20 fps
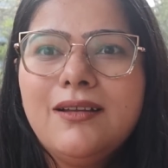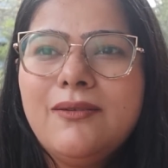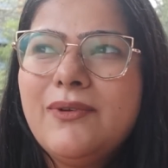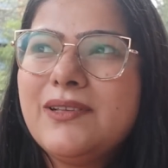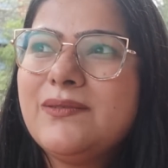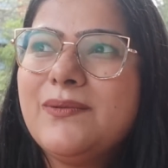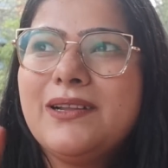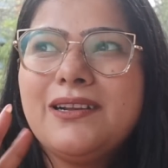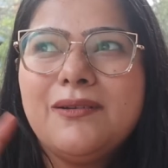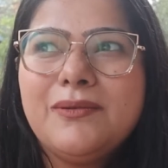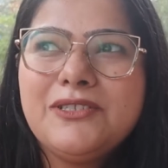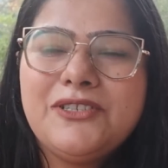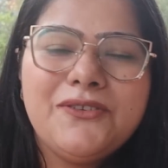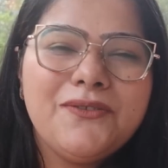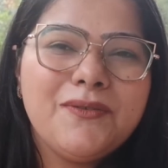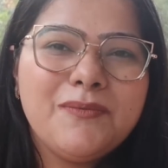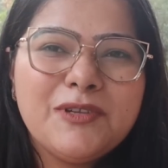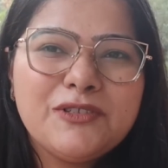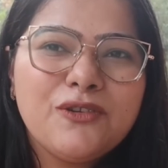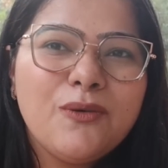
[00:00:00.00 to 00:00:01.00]
वैसे मैंने कभी
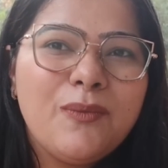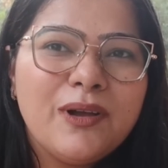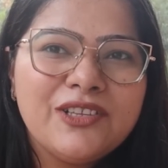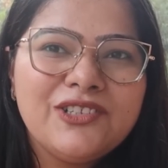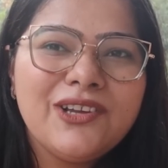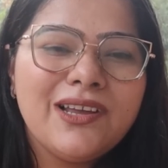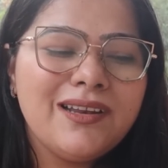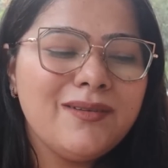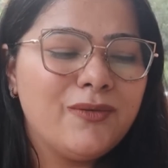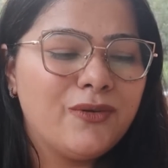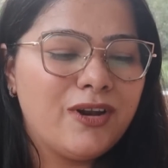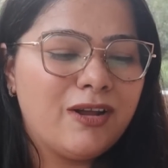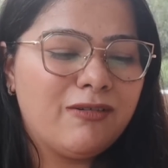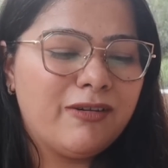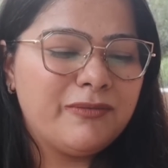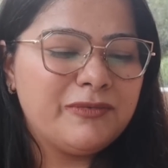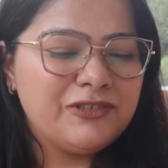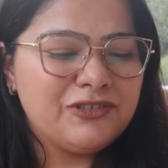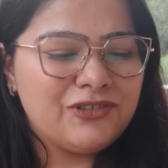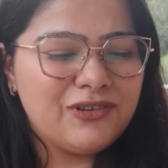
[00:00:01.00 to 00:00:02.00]
जीवन में इसको भजिया नहीं बोला
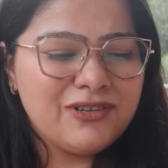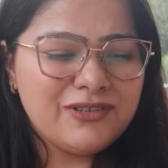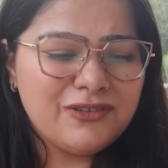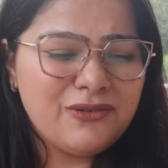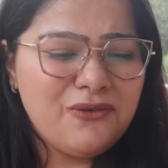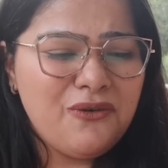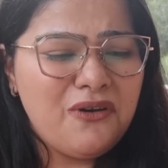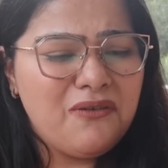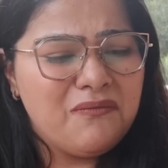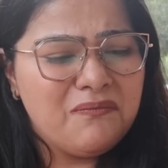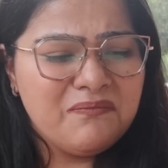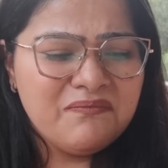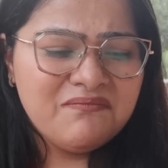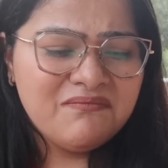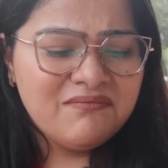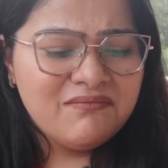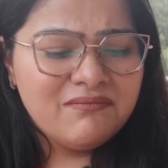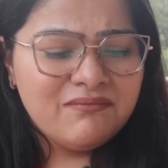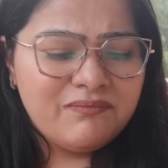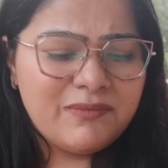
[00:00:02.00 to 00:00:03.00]
हमेशा इसको
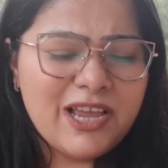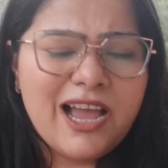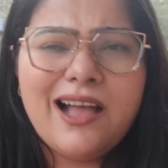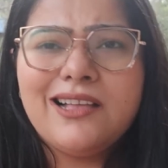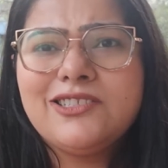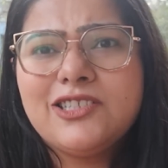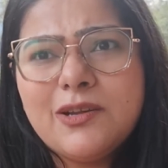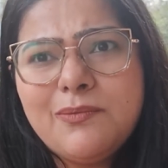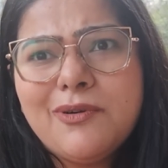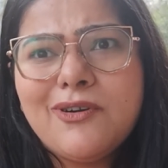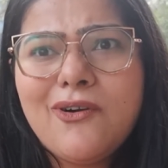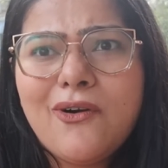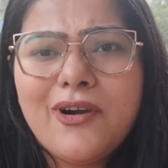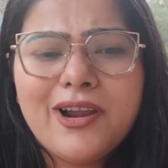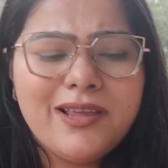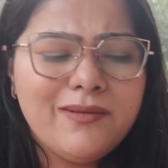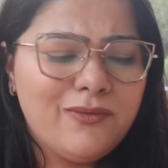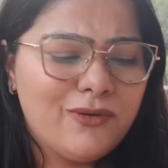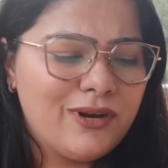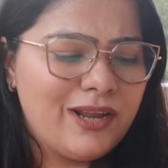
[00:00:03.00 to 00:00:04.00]
प्याज के
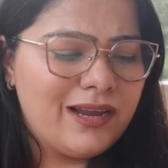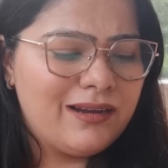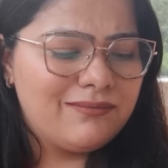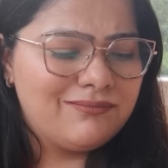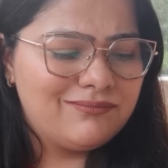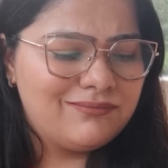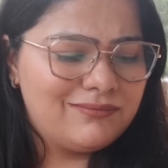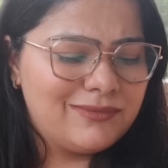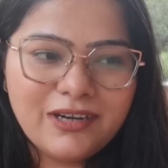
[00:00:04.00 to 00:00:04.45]
पकौड़े ही बोला है